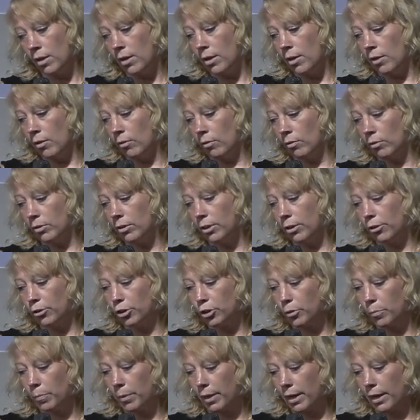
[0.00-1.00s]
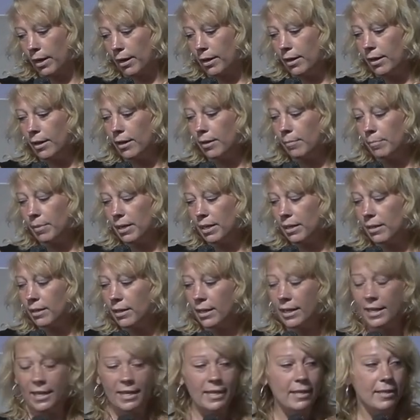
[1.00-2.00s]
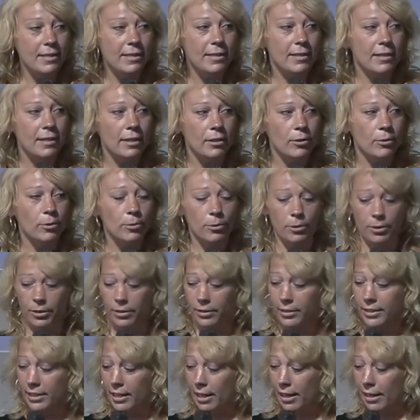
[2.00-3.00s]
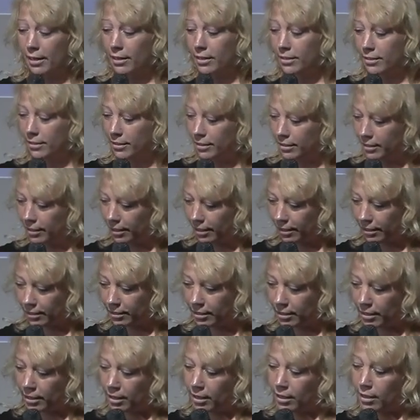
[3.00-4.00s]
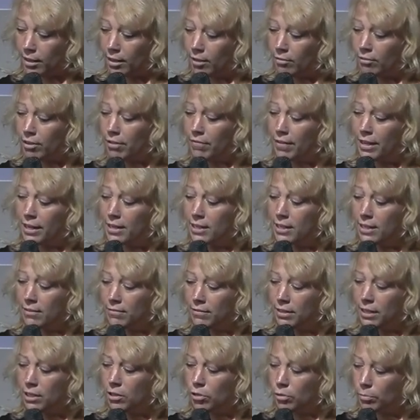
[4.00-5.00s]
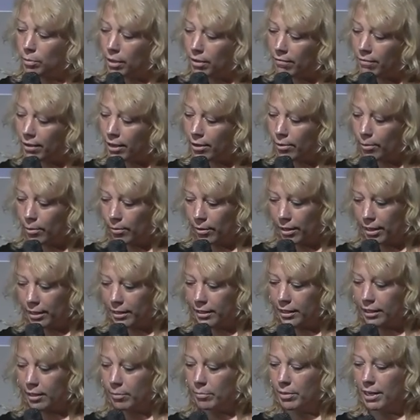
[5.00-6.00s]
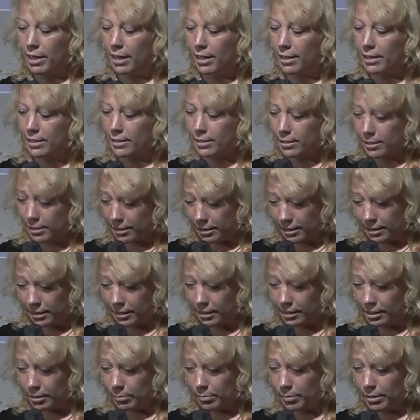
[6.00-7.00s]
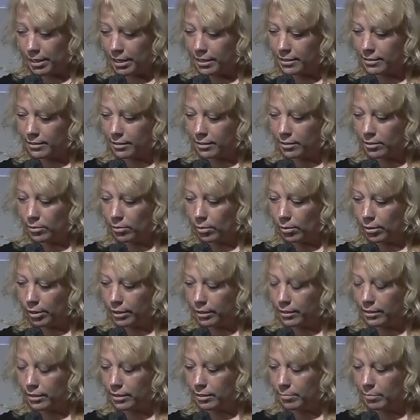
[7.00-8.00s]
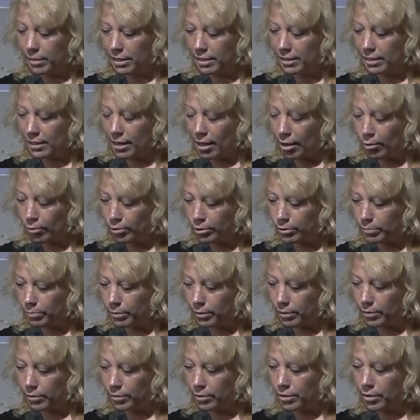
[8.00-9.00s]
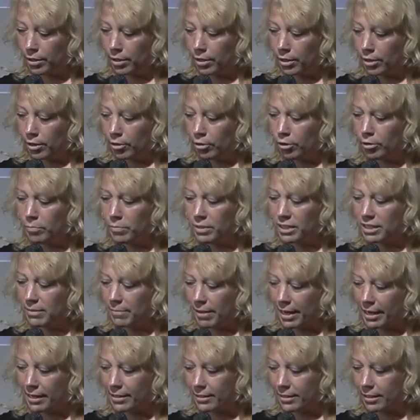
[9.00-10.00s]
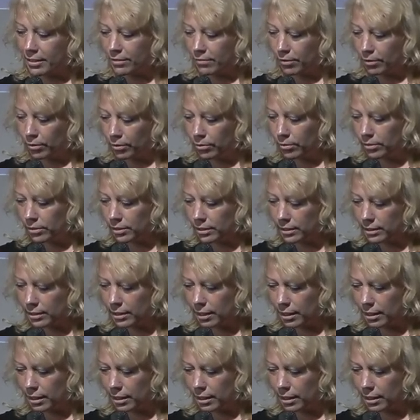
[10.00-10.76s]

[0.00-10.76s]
Und auch Spranger, Berliner Innensenatorin, sagt, Zitat, wir werden die Videoüberwachung an kriminalitätsbelasteten Orten in Berlin ausbauen und mit dem Einsatz von künstlicher